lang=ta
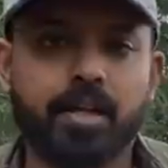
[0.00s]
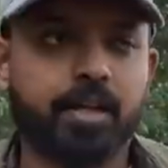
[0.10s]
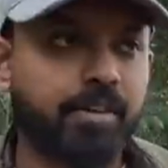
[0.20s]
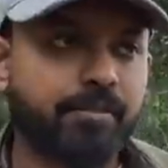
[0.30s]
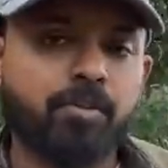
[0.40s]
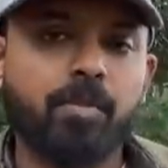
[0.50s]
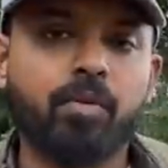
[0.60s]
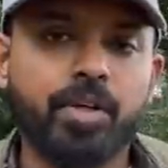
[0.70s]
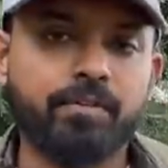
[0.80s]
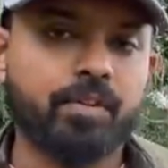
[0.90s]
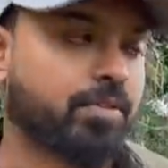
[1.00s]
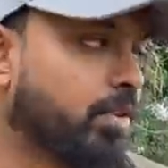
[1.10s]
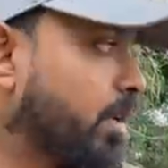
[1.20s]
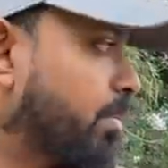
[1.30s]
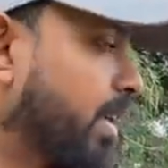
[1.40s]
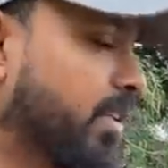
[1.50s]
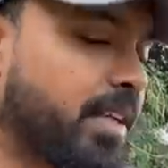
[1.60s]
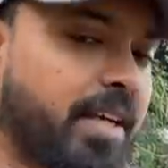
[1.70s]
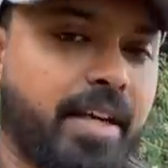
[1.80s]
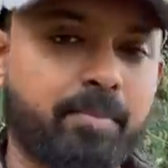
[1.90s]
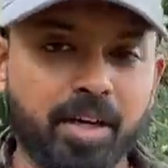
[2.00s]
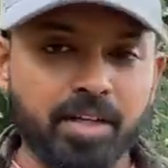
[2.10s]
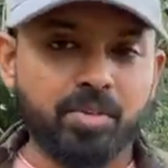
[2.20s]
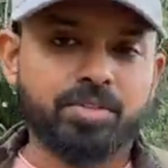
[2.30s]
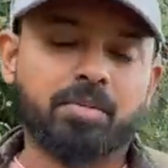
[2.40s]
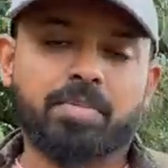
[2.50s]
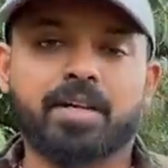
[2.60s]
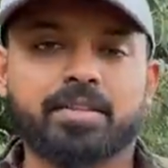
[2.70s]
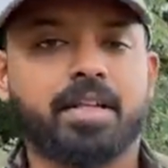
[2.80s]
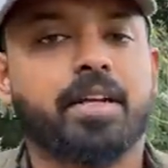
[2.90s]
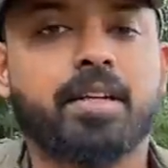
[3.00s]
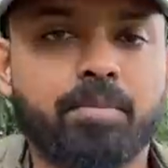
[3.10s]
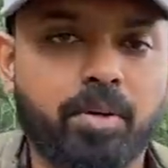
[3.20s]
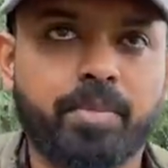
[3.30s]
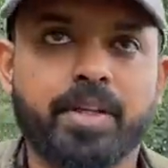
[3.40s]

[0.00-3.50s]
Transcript: ரிவர் வியூ மவுண்டன் வியூன்னு சொல்லி பக்கத்துலேயே மட் ஹவுஸுக்கு பக்கத்துலேயே ரெண்டு ப்ராப்பர்ட்டி